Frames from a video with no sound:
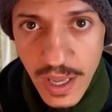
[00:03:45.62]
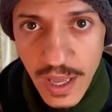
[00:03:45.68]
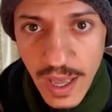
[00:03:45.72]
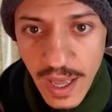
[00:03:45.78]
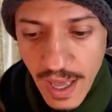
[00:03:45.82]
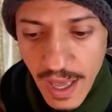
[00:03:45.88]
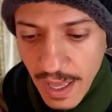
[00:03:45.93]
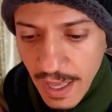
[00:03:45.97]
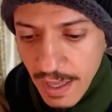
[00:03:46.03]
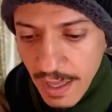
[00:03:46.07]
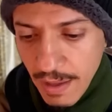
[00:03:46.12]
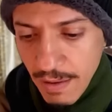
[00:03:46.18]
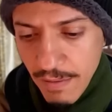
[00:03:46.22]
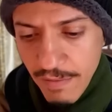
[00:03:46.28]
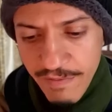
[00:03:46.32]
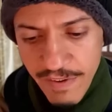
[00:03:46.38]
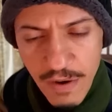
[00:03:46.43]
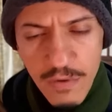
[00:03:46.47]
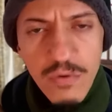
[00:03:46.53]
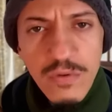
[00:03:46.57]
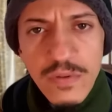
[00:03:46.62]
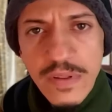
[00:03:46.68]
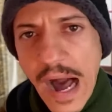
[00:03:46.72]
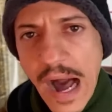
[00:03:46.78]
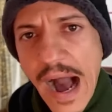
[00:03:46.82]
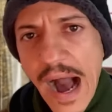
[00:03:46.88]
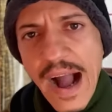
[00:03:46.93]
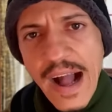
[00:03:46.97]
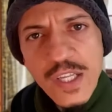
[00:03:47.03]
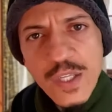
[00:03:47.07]
em
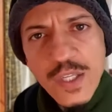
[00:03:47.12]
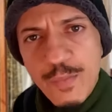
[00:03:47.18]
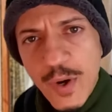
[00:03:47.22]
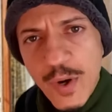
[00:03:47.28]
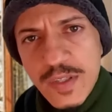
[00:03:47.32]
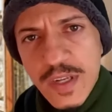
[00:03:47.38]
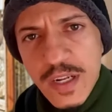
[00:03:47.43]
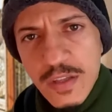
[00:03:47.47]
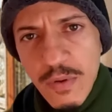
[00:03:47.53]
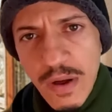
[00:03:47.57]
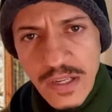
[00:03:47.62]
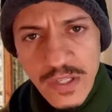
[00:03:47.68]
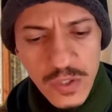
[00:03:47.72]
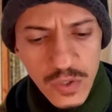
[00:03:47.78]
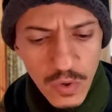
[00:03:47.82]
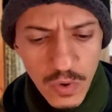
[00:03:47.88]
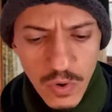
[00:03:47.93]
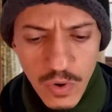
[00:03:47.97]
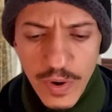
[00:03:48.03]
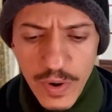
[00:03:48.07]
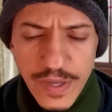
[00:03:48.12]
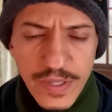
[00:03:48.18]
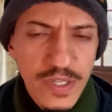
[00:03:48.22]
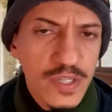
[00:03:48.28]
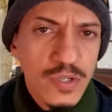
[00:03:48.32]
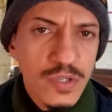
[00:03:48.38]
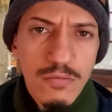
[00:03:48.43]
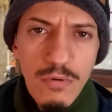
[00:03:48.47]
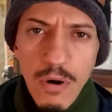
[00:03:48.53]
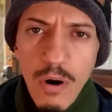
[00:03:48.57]
faculdades, pós-graduações,
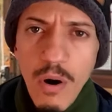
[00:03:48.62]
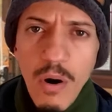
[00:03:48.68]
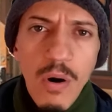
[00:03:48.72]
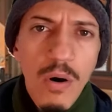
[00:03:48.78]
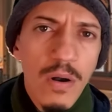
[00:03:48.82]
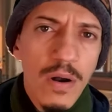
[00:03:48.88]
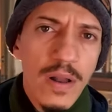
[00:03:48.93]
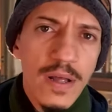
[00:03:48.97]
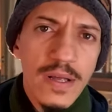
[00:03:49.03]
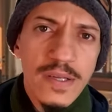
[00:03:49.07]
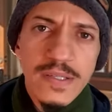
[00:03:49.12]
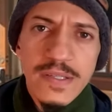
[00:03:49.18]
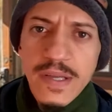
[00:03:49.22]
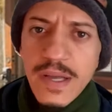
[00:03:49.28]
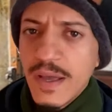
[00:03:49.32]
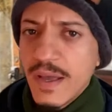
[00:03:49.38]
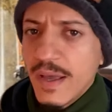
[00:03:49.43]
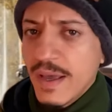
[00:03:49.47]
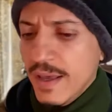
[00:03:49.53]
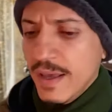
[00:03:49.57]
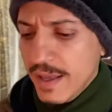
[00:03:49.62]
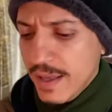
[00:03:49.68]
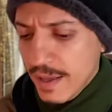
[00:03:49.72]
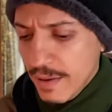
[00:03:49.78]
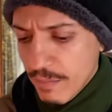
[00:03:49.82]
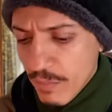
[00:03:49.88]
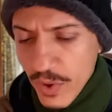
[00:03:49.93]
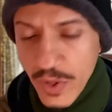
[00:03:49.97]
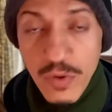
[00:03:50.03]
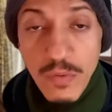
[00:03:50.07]
escolas
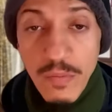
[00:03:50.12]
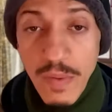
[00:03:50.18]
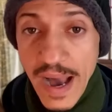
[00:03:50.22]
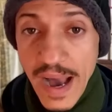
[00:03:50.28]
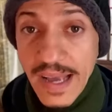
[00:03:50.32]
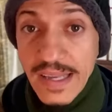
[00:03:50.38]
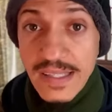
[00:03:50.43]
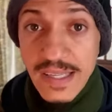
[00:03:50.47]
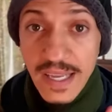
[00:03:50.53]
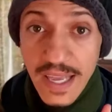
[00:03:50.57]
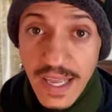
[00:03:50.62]
e muito mais,